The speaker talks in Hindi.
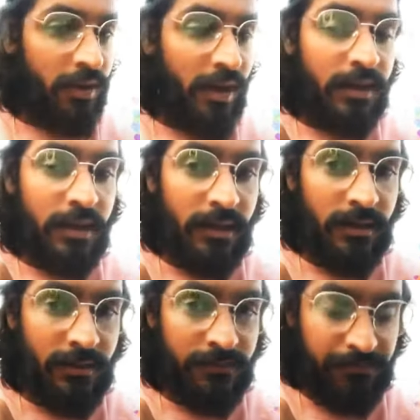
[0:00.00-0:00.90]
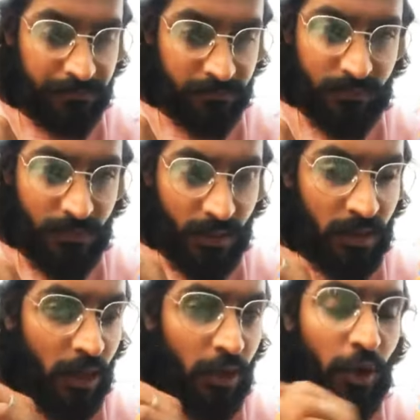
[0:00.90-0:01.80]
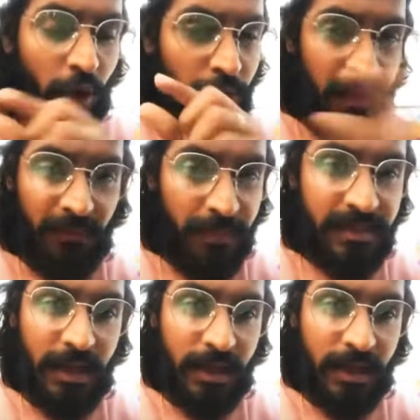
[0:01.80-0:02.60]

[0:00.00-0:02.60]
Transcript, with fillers: और ना ना कोई ऑडियो प्लेटफॉर्म